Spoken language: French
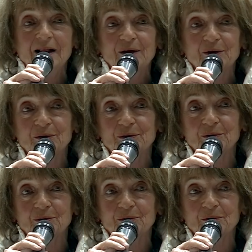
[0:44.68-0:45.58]

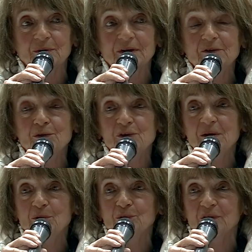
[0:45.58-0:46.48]
Euh, il vous a
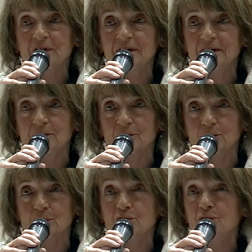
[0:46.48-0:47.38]
montré
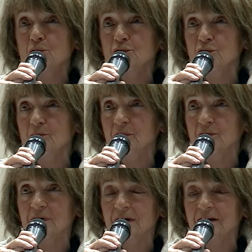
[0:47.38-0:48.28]
euh, le fonctionnement
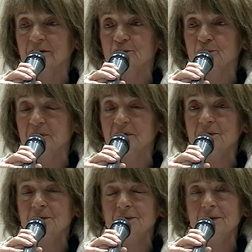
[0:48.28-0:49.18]
de la classe
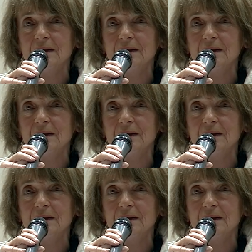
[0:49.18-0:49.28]
dominante